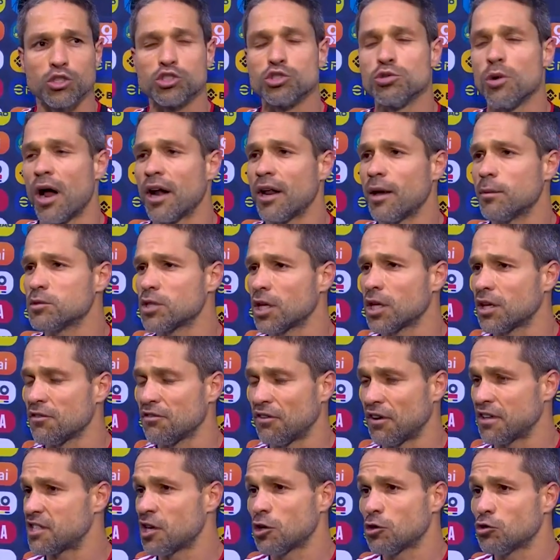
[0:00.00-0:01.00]
Continuaremos
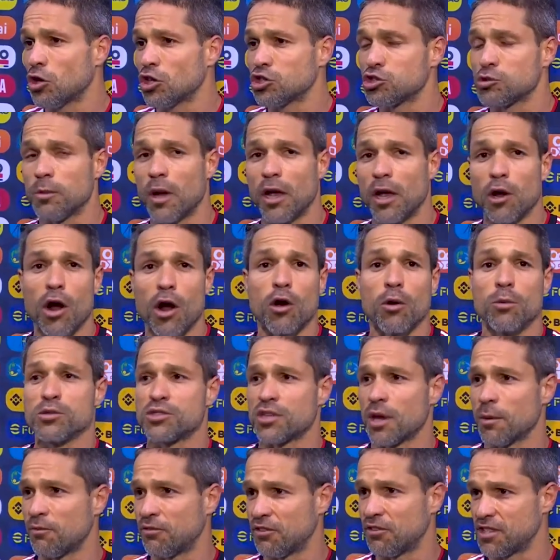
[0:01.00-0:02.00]
aqui fazendo o nosso melhor,
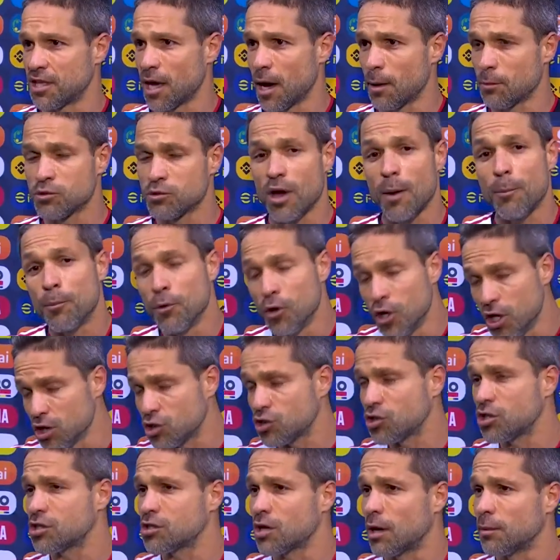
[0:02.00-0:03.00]
como sempre fizemos, e é por
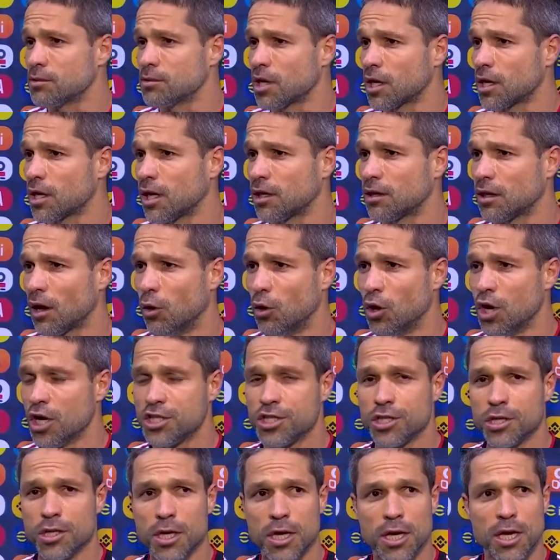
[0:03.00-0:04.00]
isso que estamos aqui até
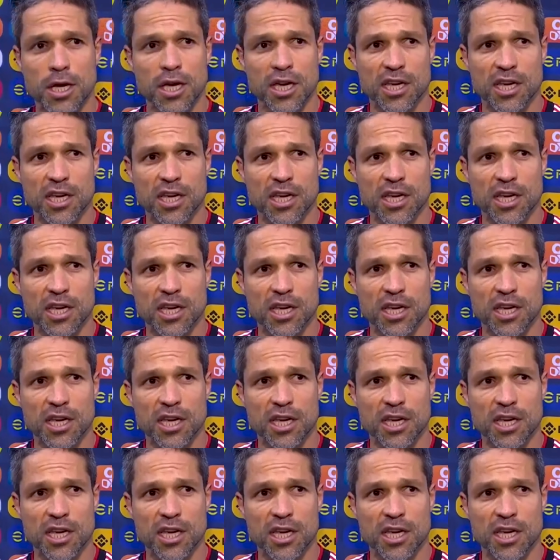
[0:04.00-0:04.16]
hoje.